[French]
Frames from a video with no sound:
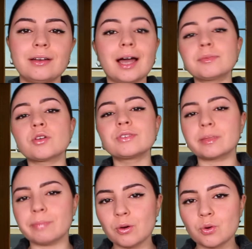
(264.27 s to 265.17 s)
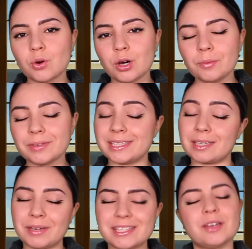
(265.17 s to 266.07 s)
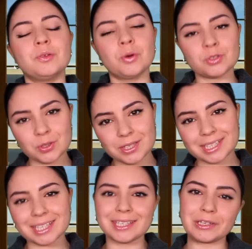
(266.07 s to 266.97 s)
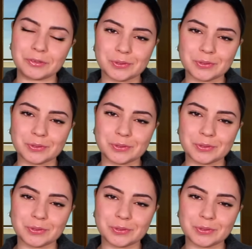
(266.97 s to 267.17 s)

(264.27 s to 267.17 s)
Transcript: ah, parce que vous n'êtes pas au courant, il s'est passé une autre dinguerie en